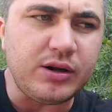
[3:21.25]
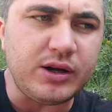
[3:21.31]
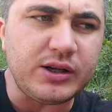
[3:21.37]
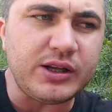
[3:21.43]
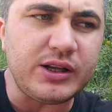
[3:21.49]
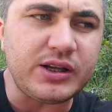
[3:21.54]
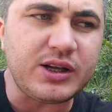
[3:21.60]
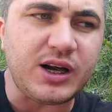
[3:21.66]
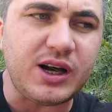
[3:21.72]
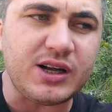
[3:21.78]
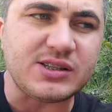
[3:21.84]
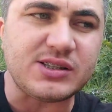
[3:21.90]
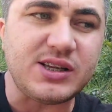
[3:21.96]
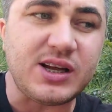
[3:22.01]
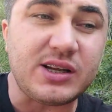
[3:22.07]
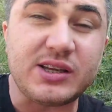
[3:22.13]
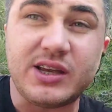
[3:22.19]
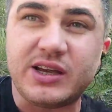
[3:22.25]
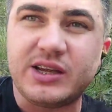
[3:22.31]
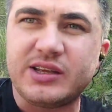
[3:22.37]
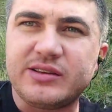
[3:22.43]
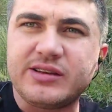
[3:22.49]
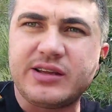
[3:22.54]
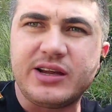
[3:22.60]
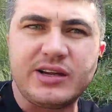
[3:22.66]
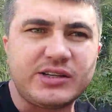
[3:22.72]
E dedi kasnak
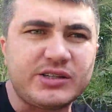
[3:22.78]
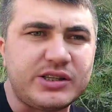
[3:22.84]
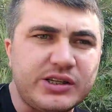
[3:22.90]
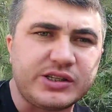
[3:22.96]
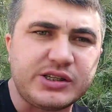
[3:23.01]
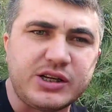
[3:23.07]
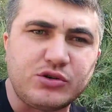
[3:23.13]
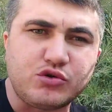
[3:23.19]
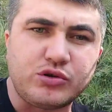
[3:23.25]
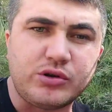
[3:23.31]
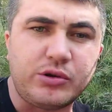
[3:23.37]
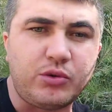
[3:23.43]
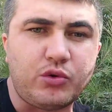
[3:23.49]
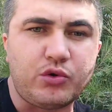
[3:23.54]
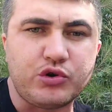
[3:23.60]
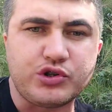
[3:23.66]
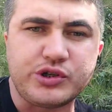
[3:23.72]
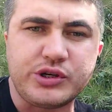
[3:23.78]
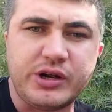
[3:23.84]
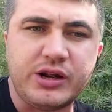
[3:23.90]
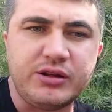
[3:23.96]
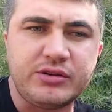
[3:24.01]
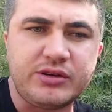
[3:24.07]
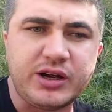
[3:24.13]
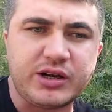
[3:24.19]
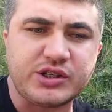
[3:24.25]
yayını değiştireceğiz o zaman
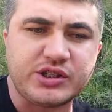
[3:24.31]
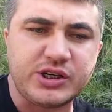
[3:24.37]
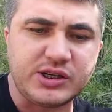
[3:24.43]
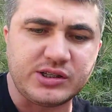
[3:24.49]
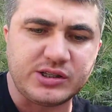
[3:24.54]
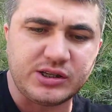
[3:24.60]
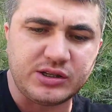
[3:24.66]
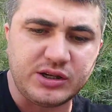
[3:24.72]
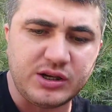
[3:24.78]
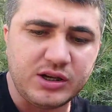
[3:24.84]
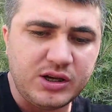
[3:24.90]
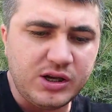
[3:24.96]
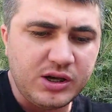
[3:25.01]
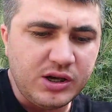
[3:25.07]
orijinalini takacağız dedi.